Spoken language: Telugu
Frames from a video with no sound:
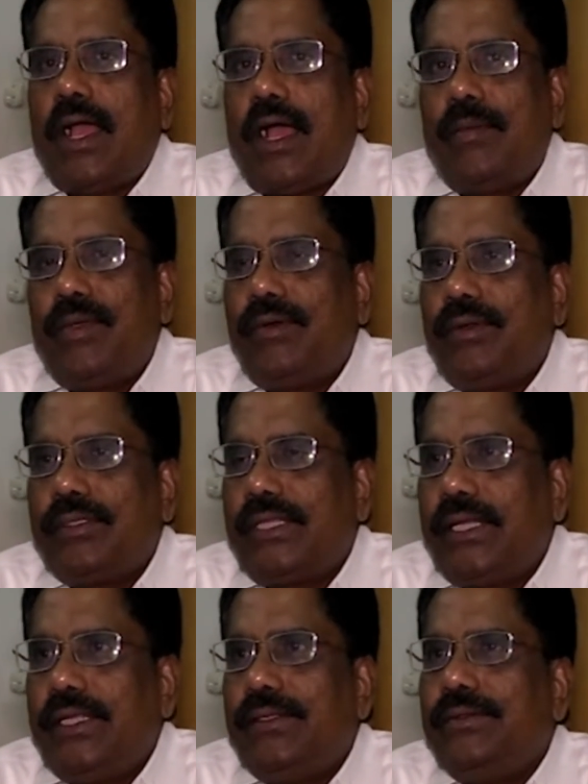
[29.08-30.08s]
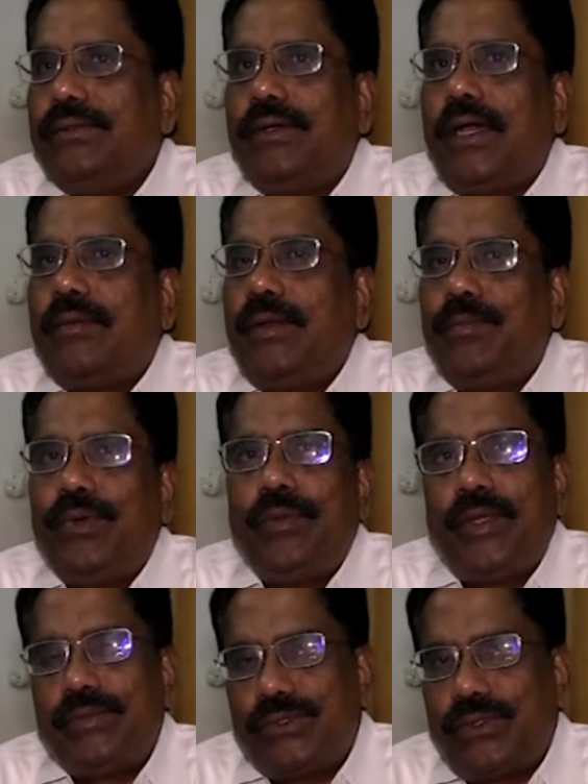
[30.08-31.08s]
ఆమె ఎవరో తెలియదు ఆమెను ఎప్పుడు
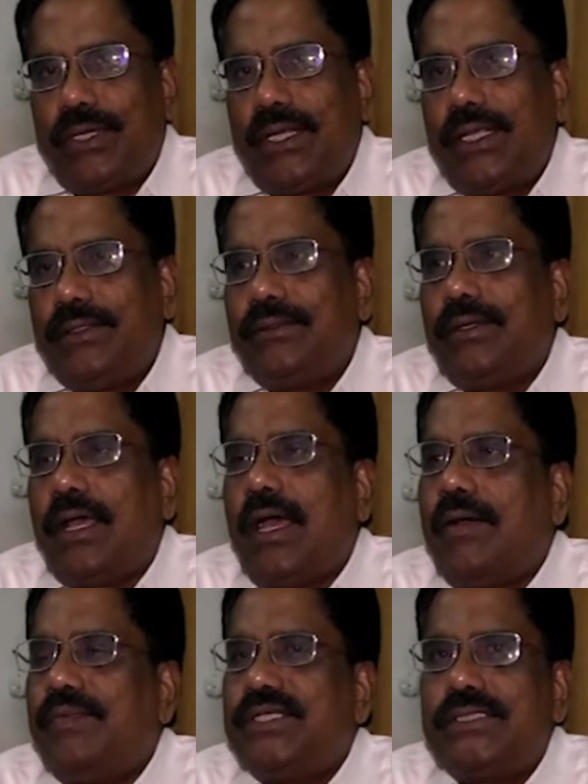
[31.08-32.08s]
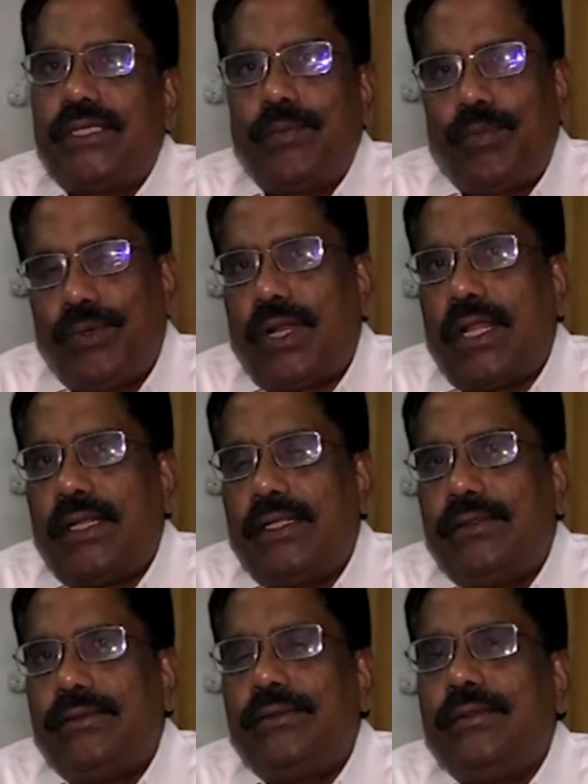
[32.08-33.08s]
మేము చూడలేదు నా ఆఫీస్కి ఎప్పుడు
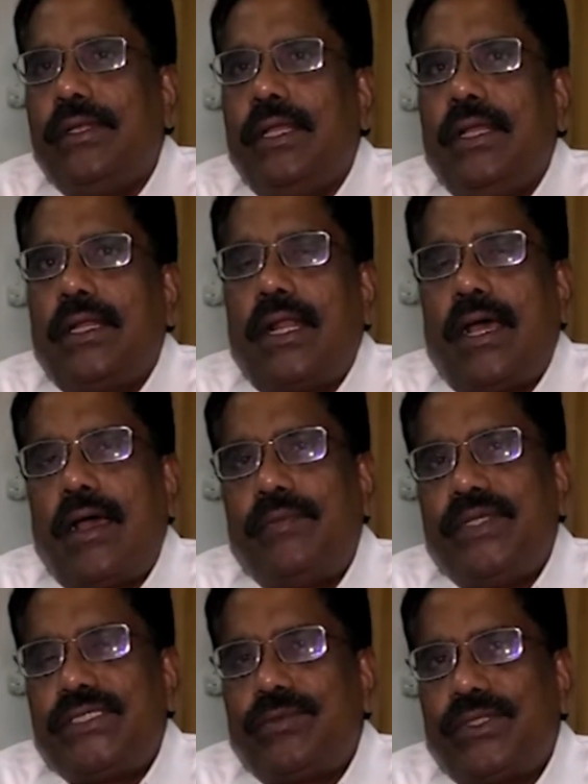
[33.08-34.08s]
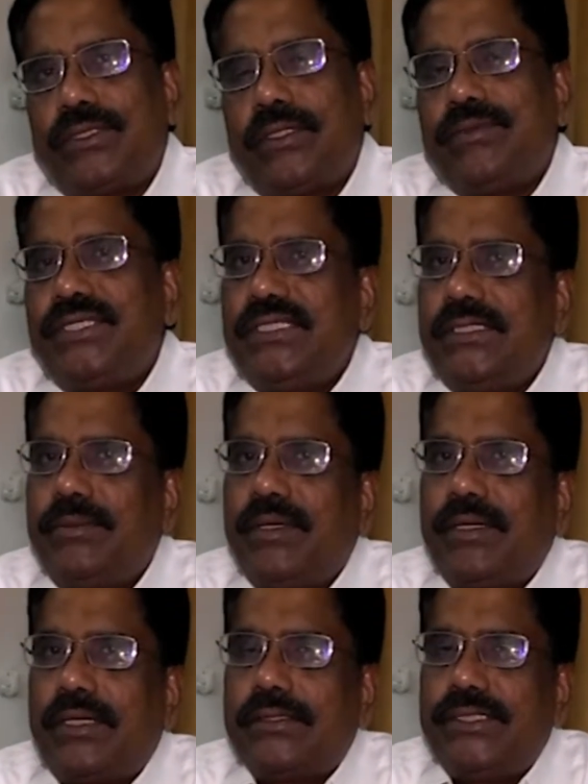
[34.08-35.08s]
రాలేదు నా ఆఫీస్ మొత్తం సీసీ
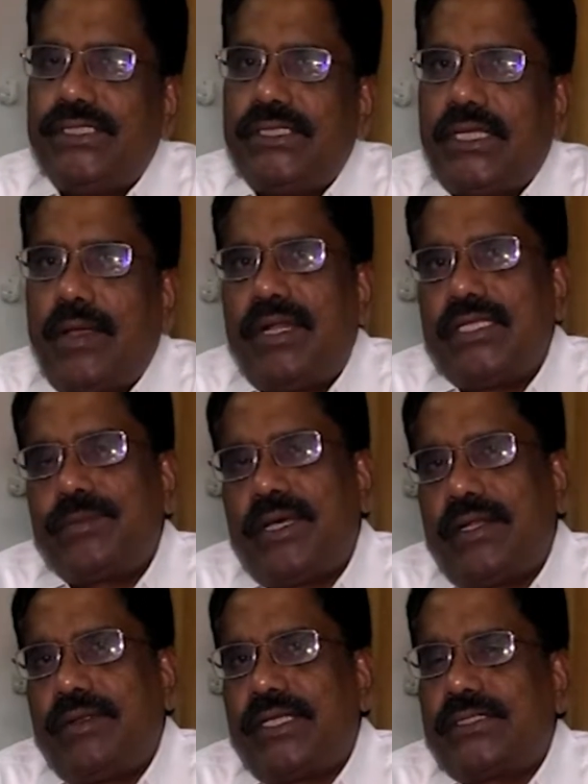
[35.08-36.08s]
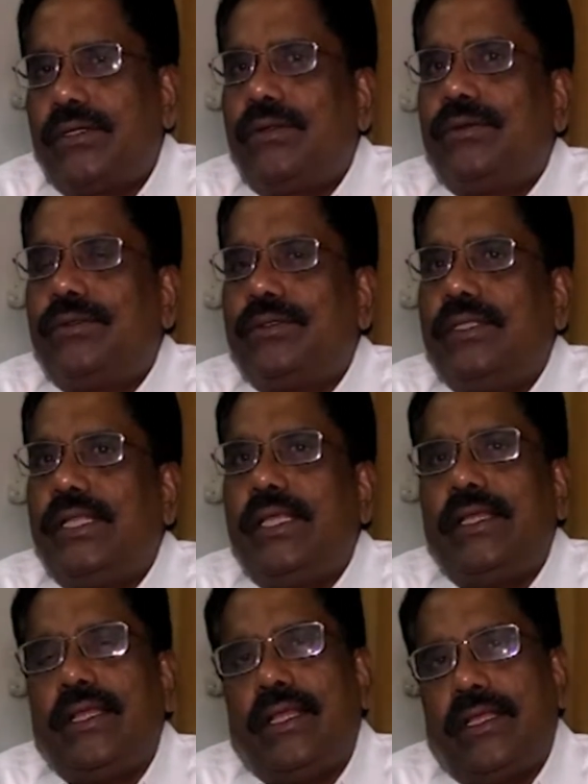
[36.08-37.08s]
సీసీ కెమెరాస్ పర్యవేక్షణలో ఉంటుంది
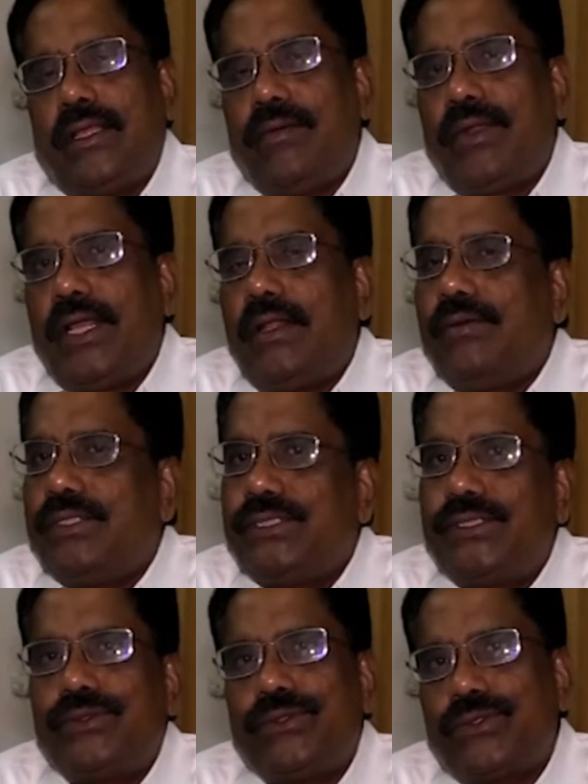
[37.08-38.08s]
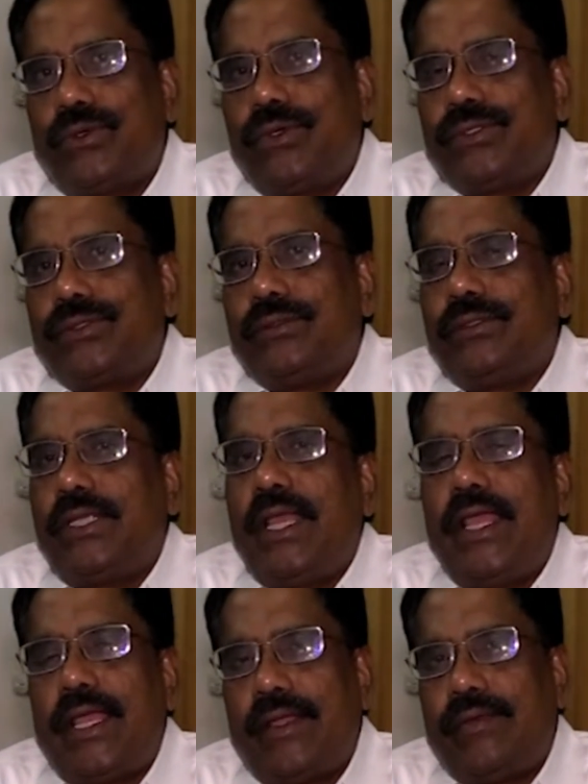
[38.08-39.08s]
ఎవరైనా వచ్చి చూసుకోవచ్చు
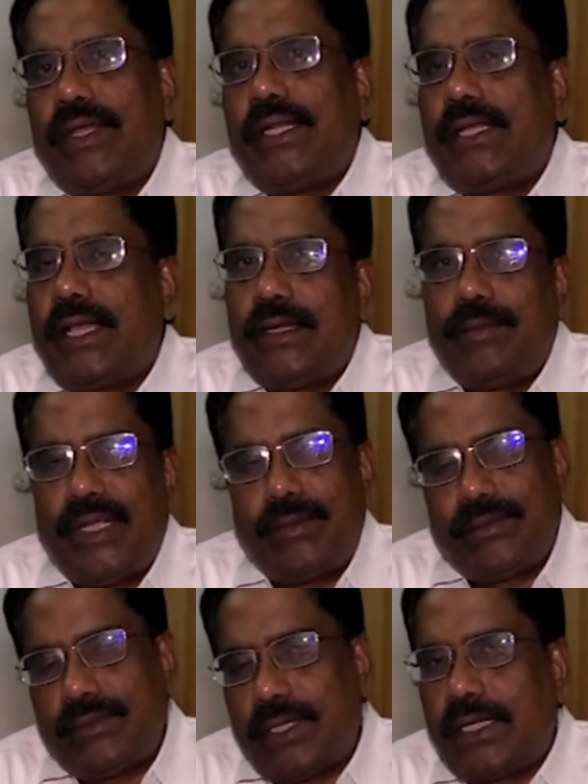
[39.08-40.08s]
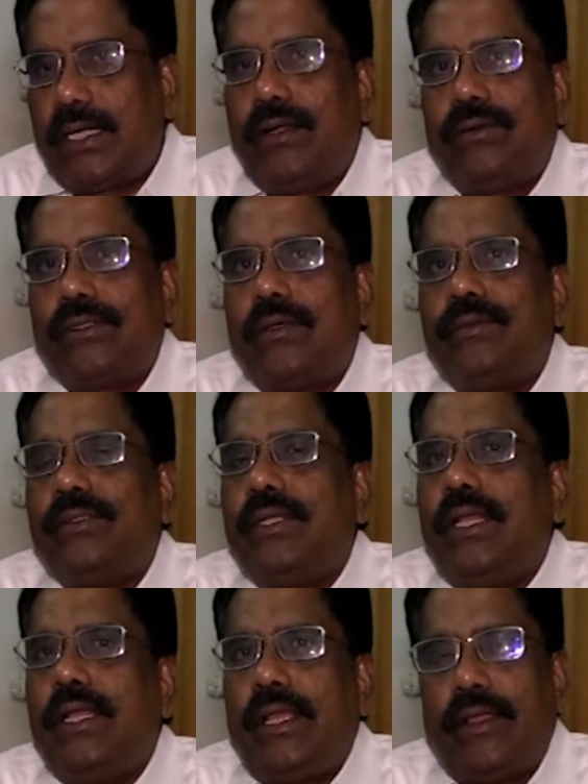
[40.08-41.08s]
ఏ ఎంక్వైరీకైనా మేము అటెండ్ అవుతాము
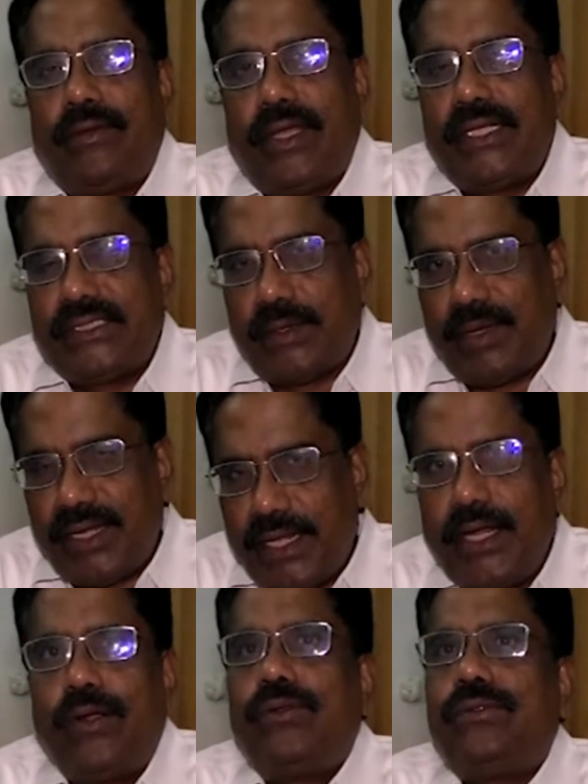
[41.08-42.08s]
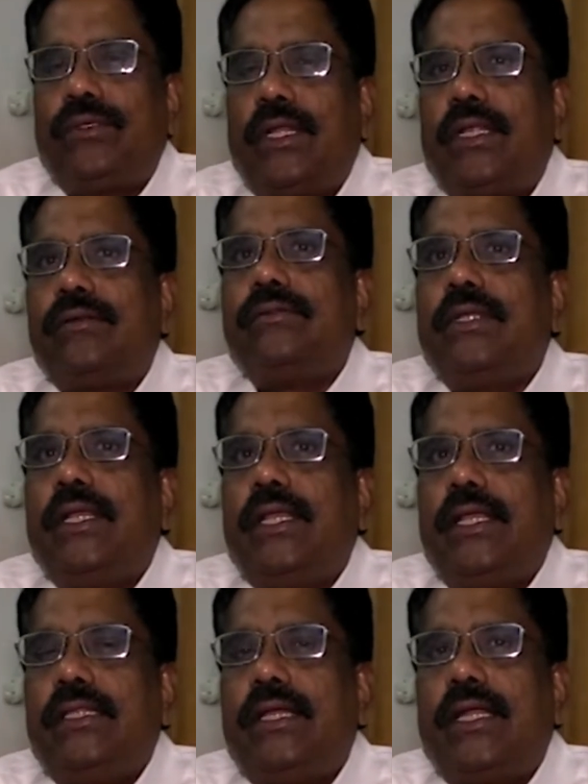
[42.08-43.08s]
ఎంక్వైరీ చేయమని నేను అడుగుతున్నాను
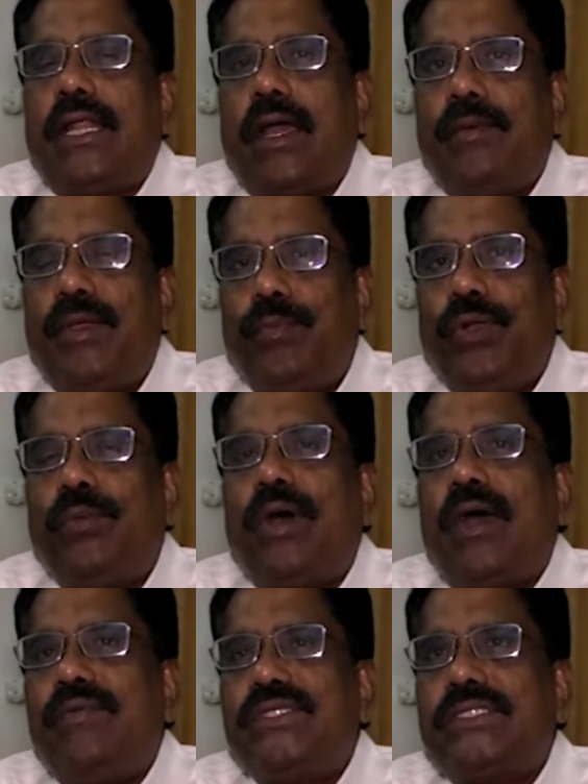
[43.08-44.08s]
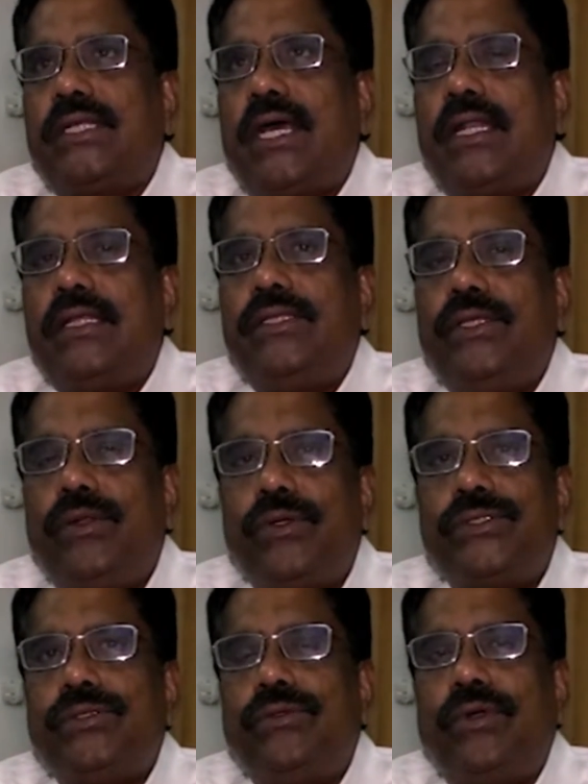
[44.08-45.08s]
ఎందుకంటే ఆమె ఎప్పుడు మా ఆఫీస్కి రాలేదు ఈ
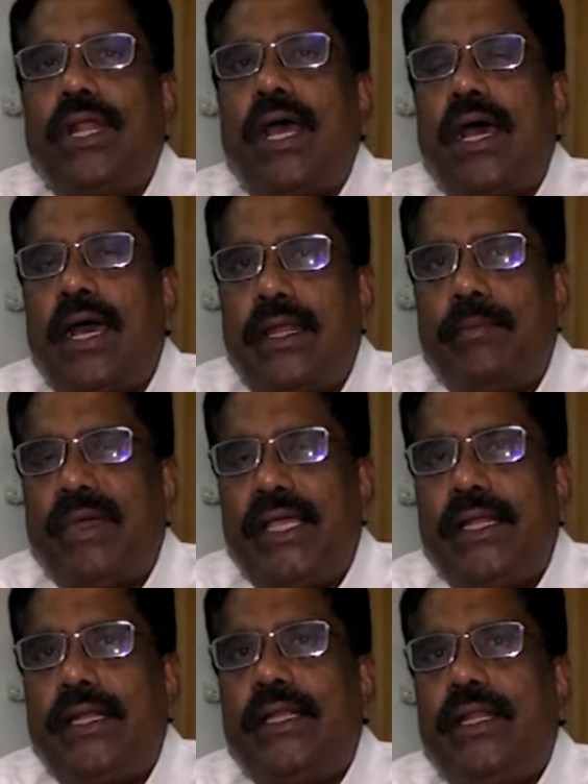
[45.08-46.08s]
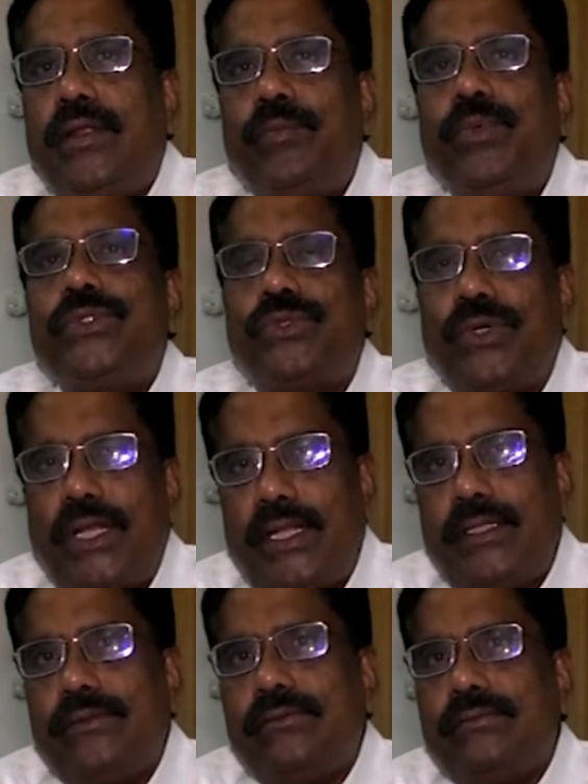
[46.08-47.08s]
రోజు కూడా ఆ మహిళను నేను ఎప్పుడు
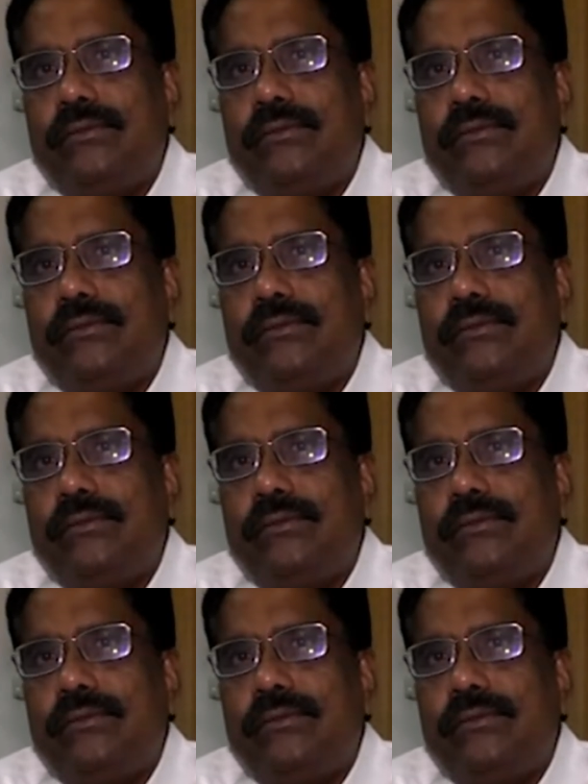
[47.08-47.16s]
చూడలేదు